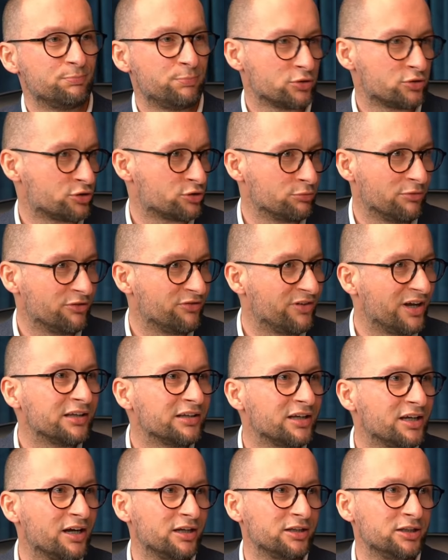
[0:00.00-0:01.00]

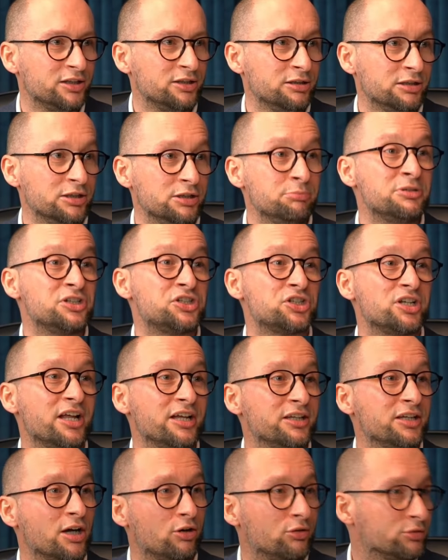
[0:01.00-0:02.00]
podsumowania i, i
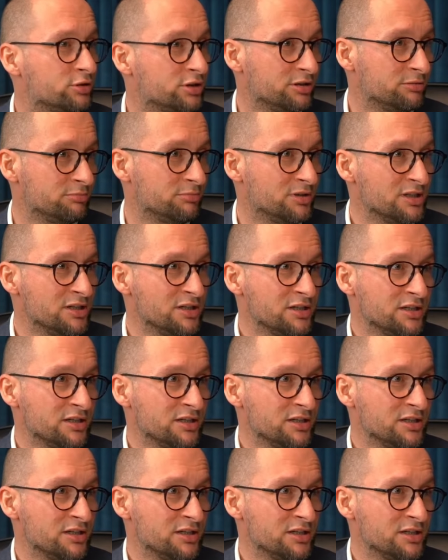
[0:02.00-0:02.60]
myślenia o tym,